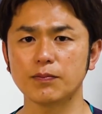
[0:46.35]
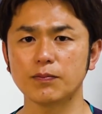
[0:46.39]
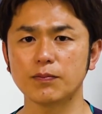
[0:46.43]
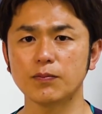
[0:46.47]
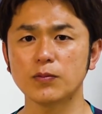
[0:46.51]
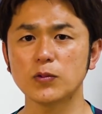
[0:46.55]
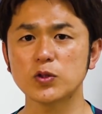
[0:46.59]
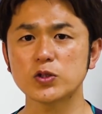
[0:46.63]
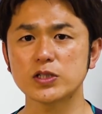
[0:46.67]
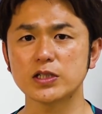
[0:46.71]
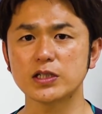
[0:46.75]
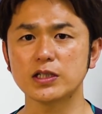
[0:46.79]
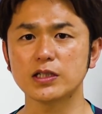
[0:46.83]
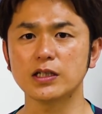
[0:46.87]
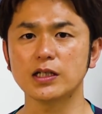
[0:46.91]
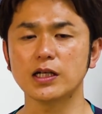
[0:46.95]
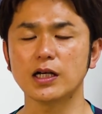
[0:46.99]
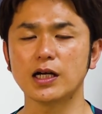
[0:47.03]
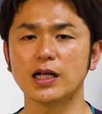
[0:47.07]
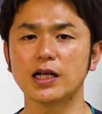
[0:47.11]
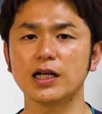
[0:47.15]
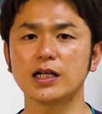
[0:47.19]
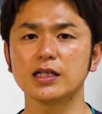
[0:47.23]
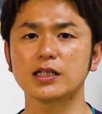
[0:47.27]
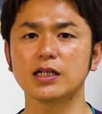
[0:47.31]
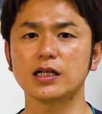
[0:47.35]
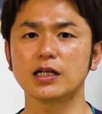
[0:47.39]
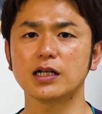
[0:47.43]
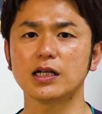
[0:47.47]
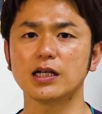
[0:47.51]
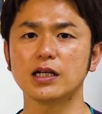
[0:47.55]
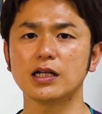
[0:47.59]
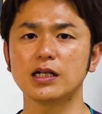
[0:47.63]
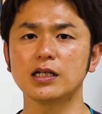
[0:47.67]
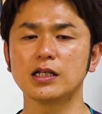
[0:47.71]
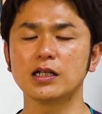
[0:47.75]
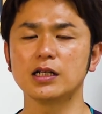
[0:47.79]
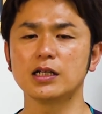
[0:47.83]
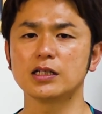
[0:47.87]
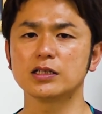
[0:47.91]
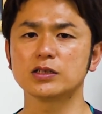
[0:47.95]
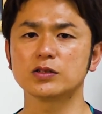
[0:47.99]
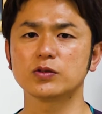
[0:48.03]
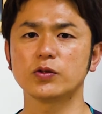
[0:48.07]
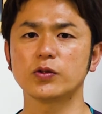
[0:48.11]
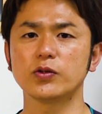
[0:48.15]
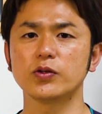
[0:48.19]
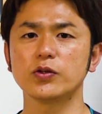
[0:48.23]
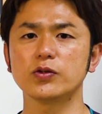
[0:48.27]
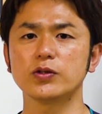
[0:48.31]
もしあなたが
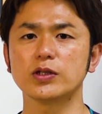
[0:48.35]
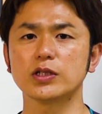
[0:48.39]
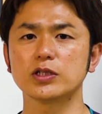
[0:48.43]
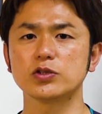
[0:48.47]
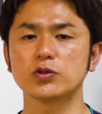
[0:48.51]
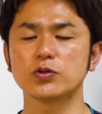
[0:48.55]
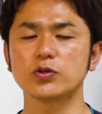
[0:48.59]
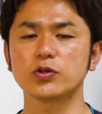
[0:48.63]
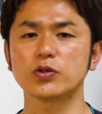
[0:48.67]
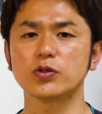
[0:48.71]
そのような状